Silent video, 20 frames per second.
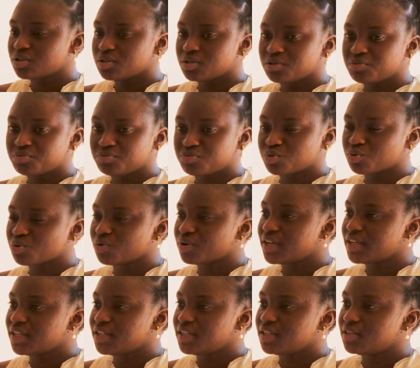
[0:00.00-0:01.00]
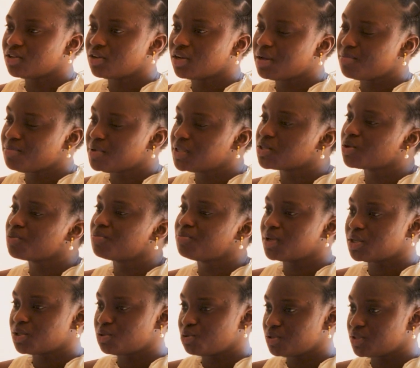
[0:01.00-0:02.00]
qui vous ont aidé dans la mise en
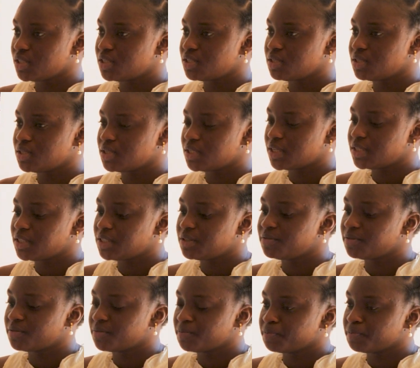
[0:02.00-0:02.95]
place de cette initiative